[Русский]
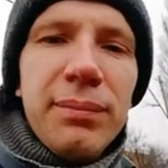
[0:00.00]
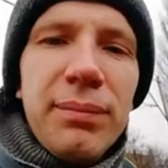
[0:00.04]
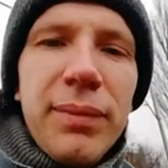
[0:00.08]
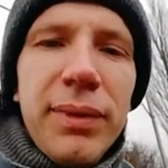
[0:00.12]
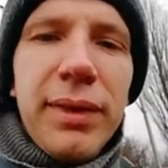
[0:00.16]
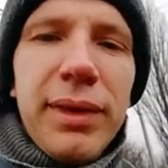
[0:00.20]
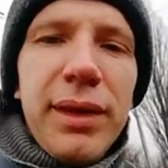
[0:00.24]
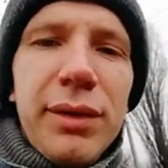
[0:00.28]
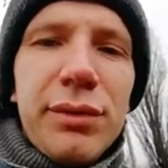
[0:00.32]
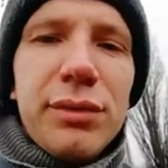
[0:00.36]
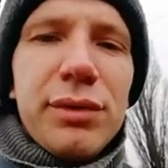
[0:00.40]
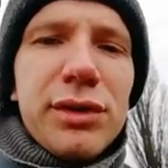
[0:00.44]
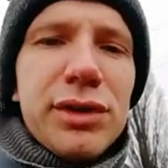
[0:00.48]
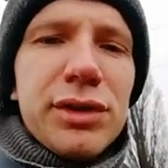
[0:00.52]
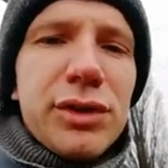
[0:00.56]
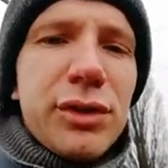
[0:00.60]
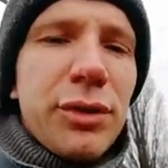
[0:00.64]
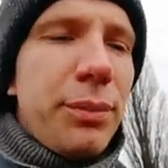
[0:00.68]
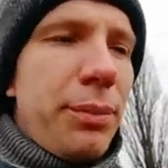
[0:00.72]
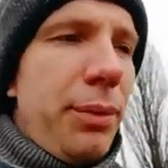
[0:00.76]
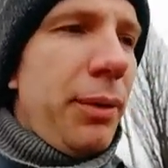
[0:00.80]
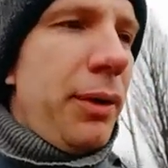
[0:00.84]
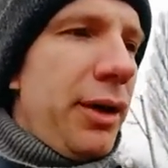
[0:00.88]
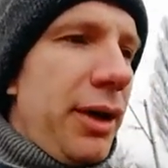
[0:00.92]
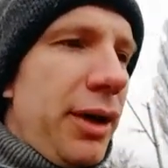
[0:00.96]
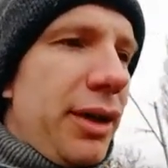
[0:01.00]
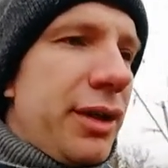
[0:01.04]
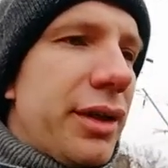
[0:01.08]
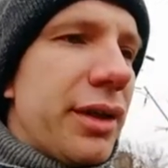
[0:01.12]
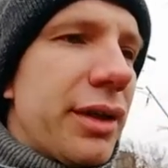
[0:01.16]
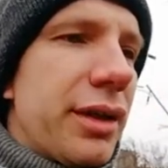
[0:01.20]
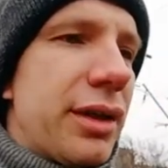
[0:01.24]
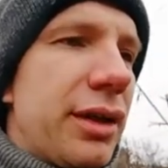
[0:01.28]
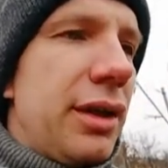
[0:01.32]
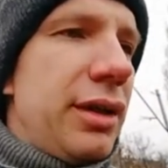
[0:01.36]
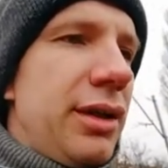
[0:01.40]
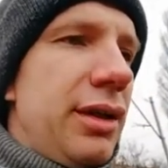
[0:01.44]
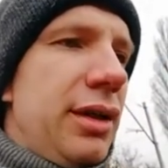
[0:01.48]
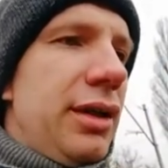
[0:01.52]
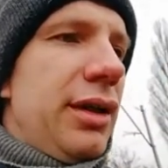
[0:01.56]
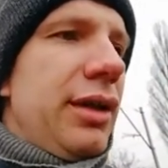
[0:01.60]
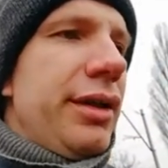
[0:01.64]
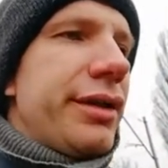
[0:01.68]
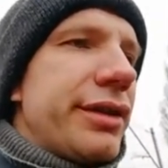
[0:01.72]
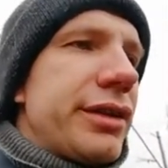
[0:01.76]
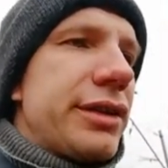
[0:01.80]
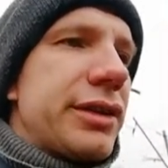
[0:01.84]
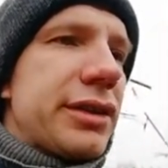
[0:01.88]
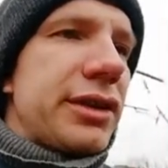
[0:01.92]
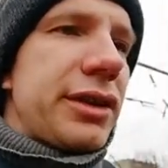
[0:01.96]
на выступлениях
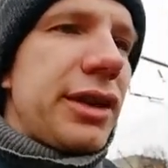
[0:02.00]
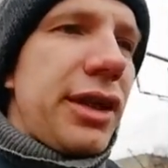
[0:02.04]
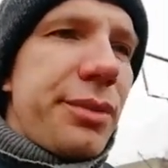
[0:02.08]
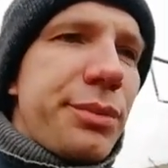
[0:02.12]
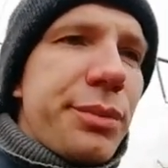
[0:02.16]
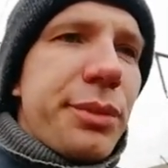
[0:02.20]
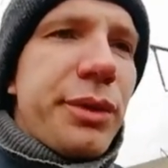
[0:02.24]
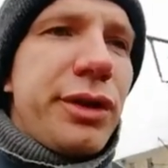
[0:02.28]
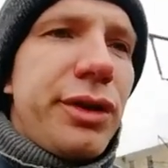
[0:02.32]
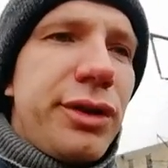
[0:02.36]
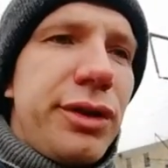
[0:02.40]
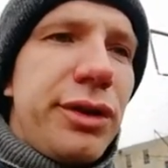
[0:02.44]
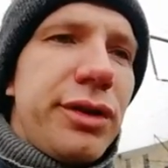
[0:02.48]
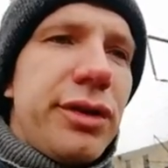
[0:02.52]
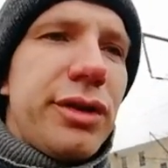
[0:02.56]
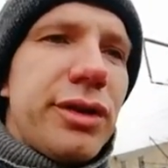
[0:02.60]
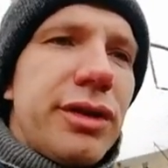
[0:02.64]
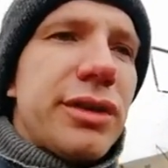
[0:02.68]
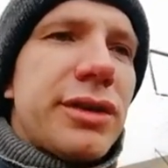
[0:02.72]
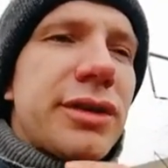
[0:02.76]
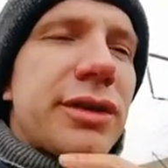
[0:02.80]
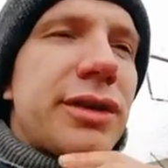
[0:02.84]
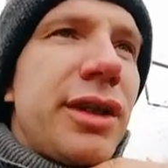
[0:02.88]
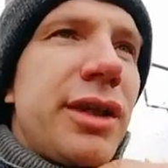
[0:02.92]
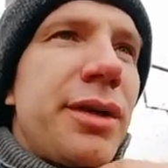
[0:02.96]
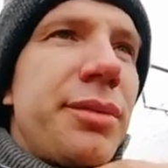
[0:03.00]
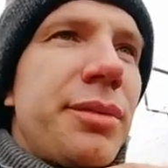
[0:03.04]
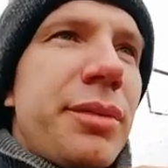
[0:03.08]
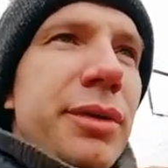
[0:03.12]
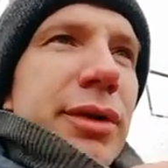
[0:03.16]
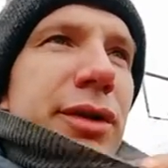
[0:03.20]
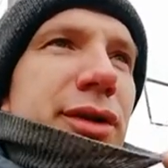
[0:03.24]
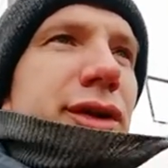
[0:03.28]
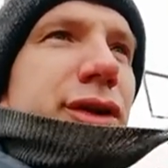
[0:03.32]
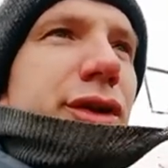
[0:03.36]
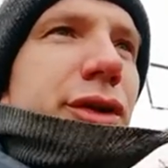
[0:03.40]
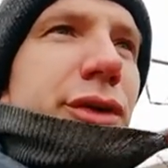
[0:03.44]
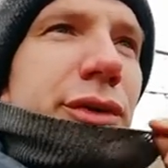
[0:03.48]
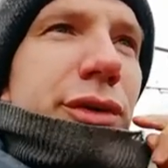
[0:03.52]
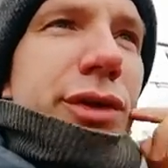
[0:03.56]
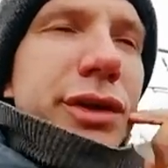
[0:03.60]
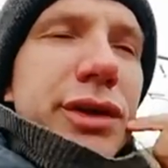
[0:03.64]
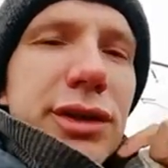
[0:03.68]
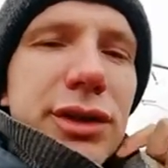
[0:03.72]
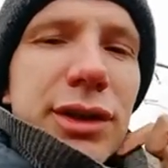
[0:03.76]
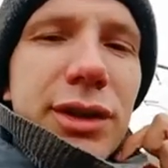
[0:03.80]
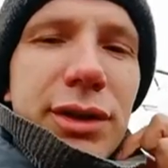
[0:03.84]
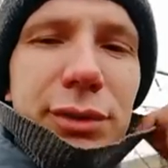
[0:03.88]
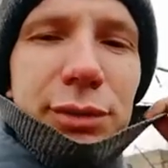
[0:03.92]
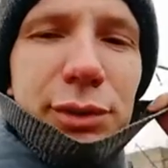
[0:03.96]
самой, самой
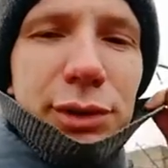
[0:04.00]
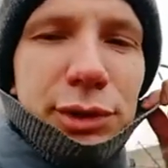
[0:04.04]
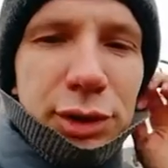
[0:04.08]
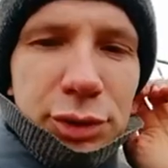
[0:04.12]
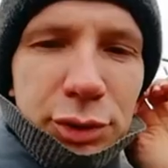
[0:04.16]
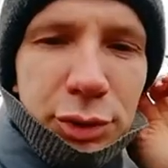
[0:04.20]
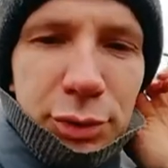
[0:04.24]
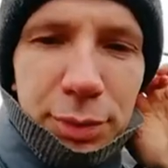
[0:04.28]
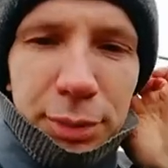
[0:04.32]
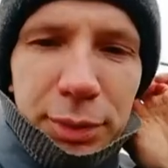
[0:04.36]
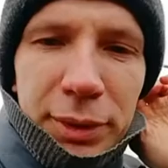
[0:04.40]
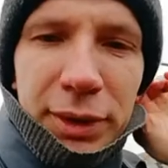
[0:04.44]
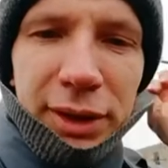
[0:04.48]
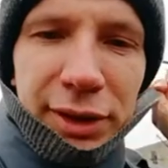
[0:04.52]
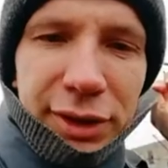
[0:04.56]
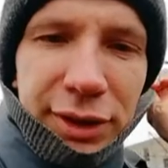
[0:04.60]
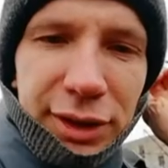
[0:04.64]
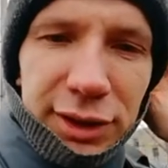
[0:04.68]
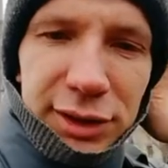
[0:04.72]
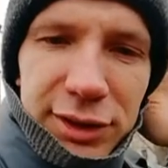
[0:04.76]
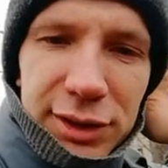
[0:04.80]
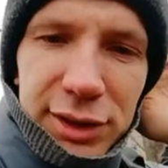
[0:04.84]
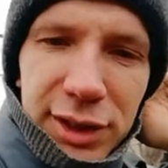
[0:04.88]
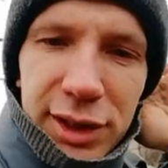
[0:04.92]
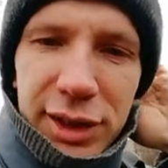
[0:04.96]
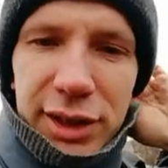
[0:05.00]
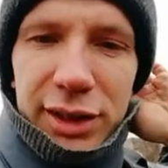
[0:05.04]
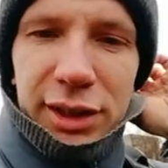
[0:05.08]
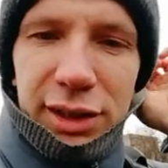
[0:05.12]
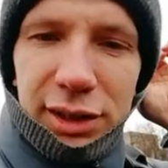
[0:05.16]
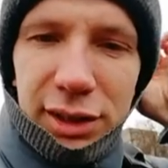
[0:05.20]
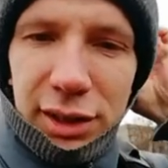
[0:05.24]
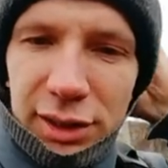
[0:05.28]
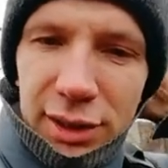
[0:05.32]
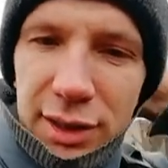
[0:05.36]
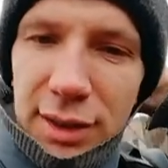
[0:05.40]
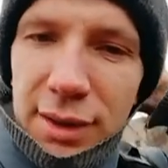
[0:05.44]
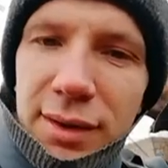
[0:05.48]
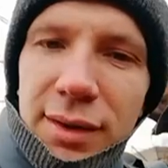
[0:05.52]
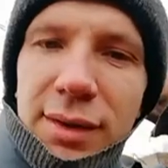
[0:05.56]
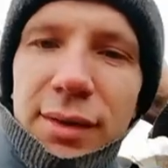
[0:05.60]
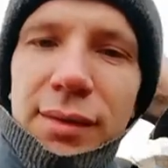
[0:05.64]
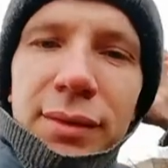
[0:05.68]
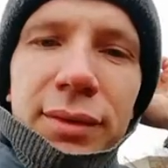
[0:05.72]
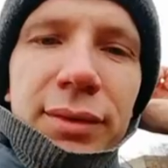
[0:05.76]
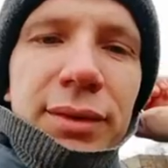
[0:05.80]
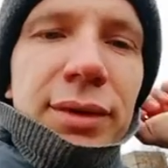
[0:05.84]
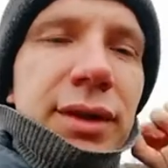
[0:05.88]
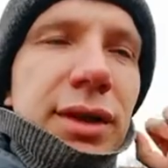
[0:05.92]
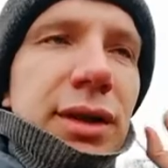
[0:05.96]
юности выступал на сценах,
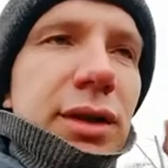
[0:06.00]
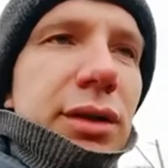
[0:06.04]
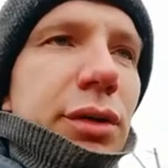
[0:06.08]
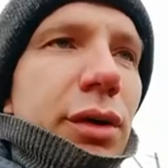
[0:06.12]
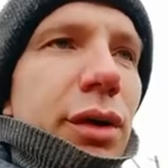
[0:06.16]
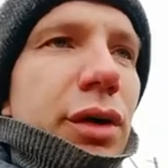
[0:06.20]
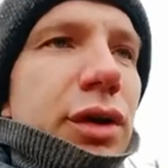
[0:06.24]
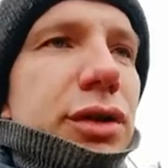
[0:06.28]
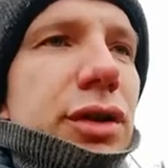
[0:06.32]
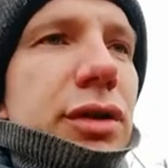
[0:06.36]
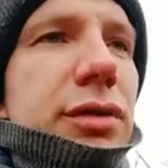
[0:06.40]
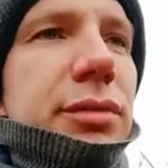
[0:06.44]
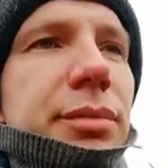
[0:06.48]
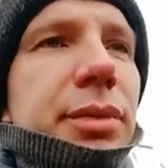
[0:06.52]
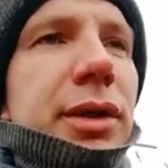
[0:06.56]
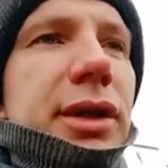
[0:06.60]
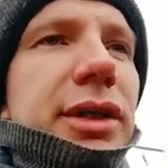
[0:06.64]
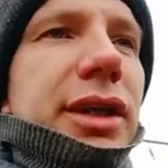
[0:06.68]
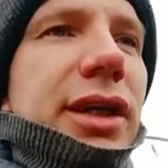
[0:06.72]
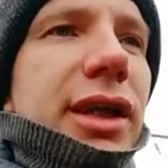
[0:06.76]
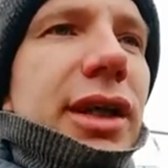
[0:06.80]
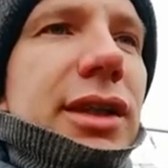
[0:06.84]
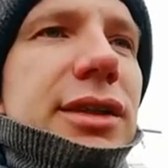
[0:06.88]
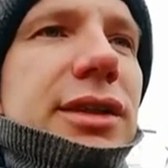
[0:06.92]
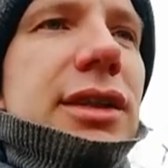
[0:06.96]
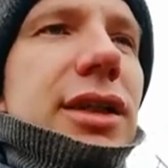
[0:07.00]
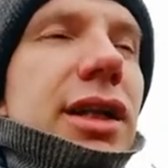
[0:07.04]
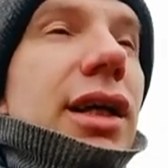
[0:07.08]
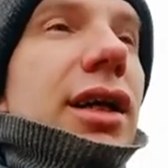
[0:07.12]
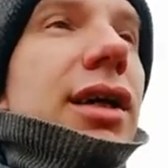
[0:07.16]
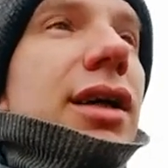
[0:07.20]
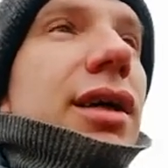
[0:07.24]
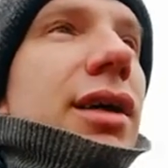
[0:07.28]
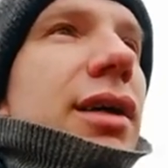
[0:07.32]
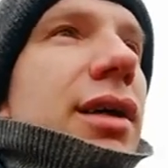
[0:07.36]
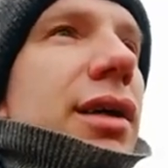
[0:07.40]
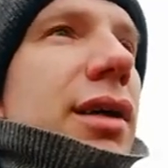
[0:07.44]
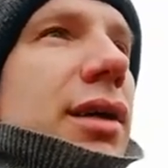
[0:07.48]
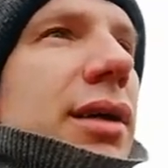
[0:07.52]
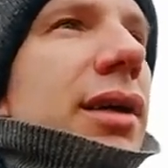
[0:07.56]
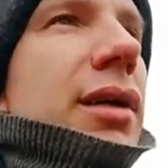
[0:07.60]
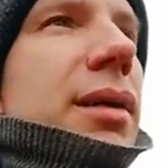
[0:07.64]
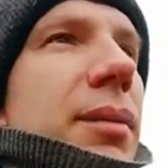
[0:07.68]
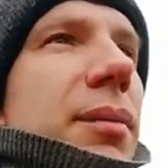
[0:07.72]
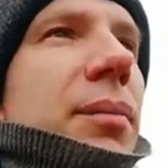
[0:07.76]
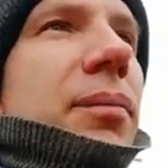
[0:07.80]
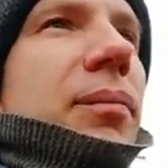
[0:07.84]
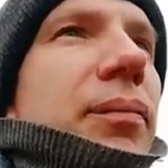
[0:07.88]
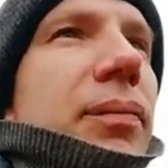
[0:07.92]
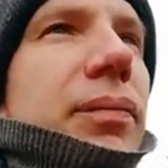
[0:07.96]
не должен бояться
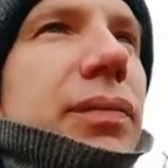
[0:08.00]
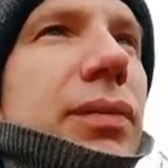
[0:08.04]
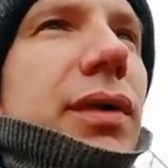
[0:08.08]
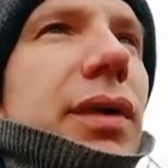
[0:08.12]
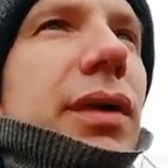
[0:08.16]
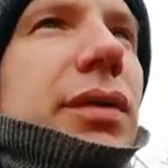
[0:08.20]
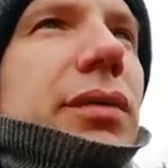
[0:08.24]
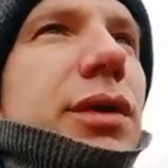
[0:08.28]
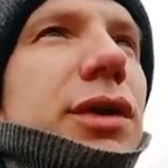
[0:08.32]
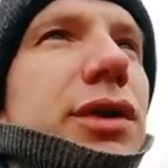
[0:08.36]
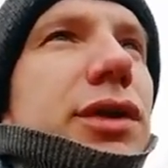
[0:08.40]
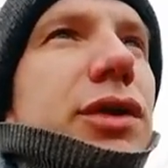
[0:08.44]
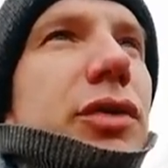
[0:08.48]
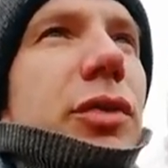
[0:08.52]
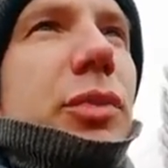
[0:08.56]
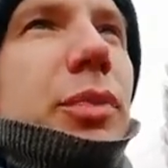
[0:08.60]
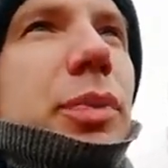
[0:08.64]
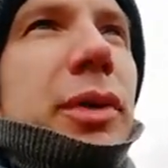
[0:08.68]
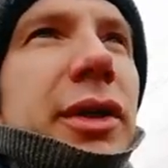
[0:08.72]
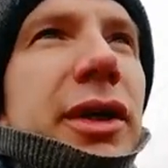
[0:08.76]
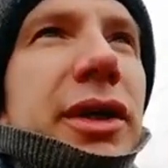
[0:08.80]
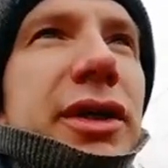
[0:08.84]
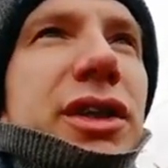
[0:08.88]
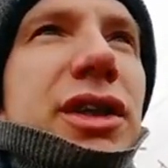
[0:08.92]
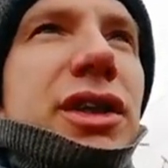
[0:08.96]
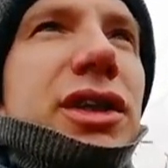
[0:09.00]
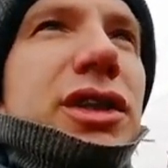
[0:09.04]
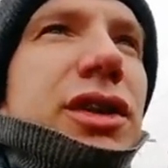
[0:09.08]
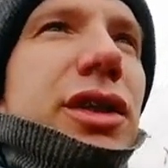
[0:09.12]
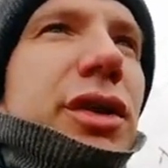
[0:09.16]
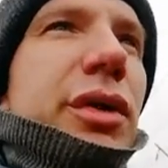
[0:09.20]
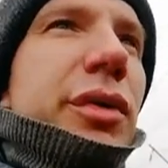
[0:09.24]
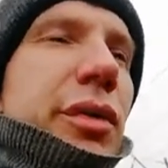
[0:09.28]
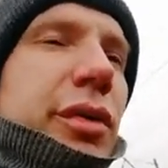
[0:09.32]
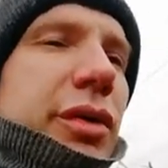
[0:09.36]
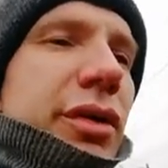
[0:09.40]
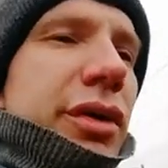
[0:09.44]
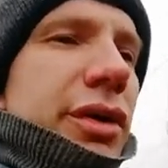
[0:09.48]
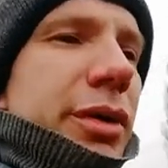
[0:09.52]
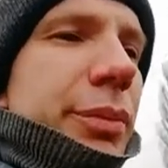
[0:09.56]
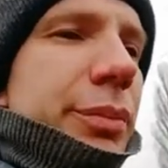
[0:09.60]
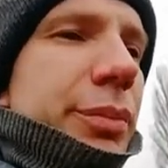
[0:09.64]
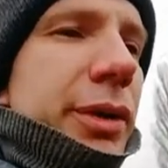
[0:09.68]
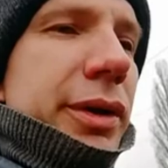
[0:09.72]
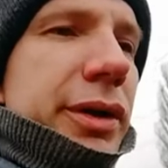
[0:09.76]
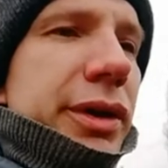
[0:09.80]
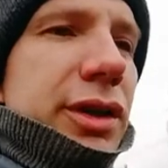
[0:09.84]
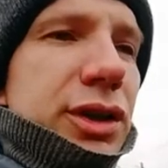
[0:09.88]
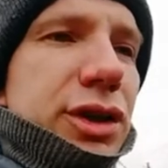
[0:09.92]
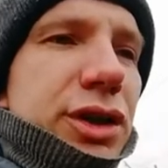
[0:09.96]
выступления широ,
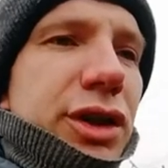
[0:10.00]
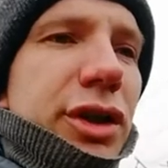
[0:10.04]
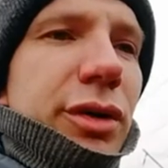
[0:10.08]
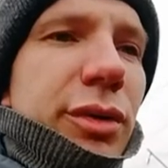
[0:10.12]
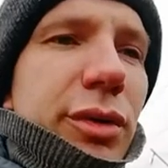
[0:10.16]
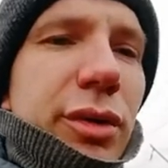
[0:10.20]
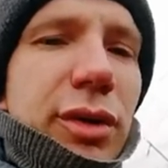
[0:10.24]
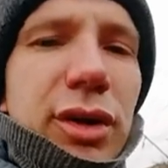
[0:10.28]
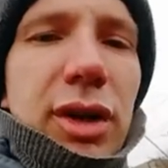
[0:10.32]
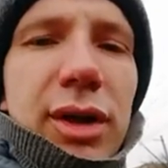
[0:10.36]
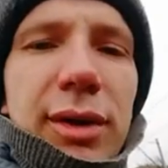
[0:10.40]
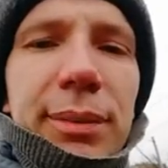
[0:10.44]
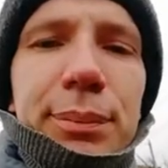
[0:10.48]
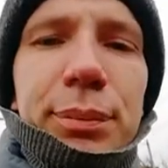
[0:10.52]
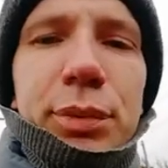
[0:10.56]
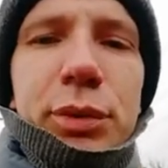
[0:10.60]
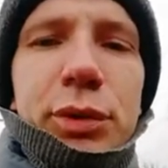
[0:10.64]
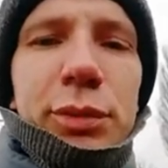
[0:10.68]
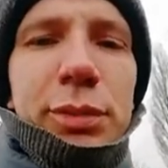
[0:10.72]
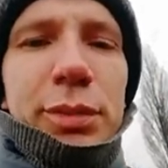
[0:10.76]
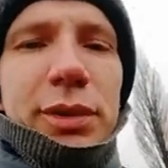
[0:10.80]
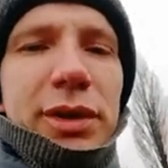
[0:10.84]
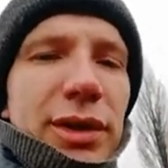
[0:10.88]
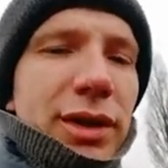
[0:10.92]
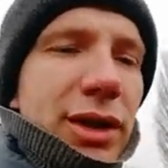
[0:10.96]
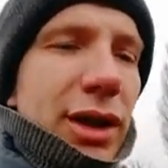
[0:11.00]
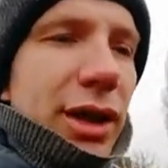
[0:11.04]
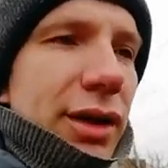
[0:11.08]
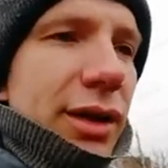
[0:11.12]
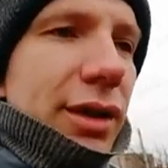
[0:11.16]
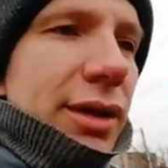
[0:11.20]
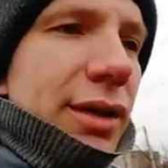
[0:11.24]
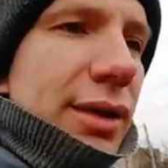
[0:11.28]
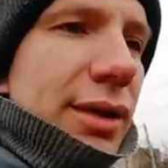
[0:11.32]
перед широтой публикой.